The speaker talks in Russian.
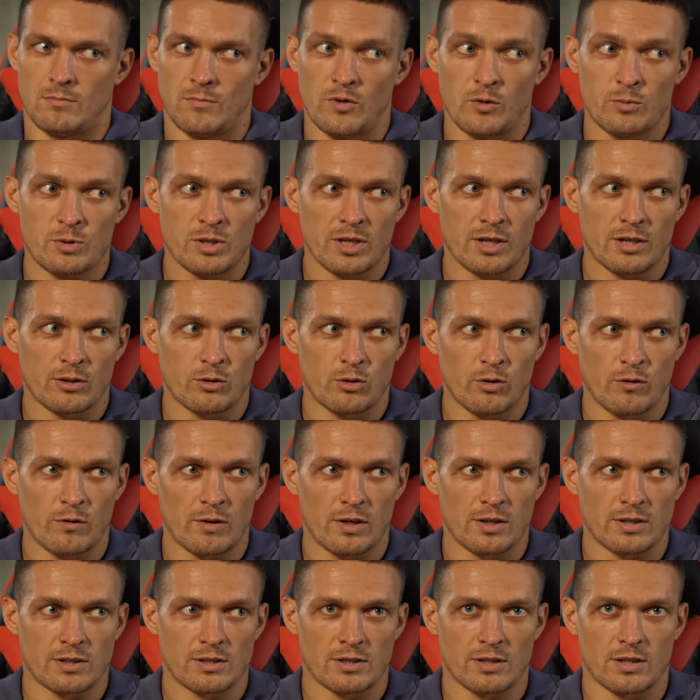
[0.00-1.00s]
Мы вообще
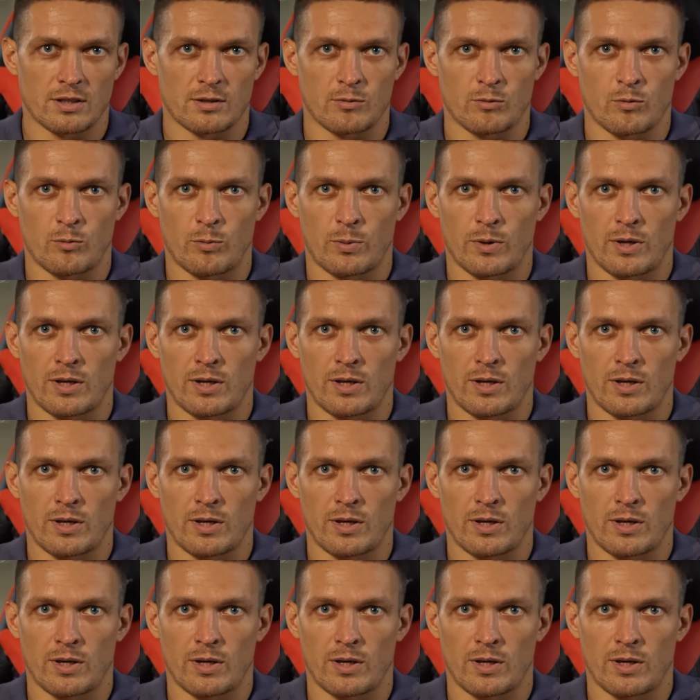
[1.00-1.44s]
готовились к этому